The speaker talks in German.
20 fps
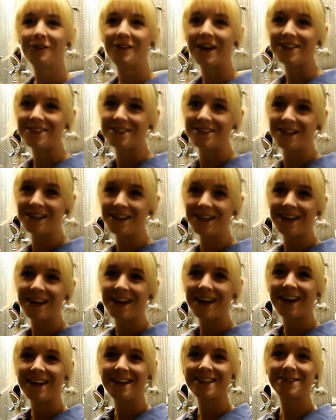Und das hier
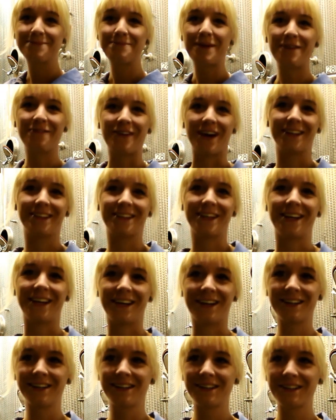ist mein
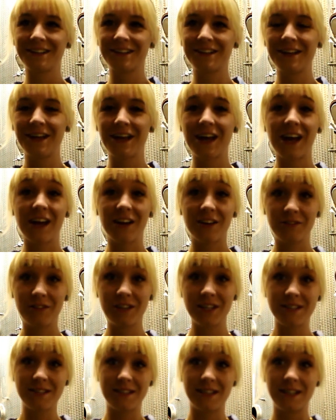Weinkeller.
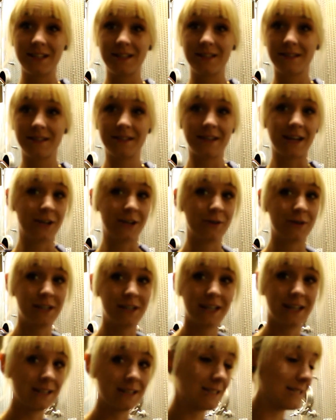Wie ihr seht, sind aktuell die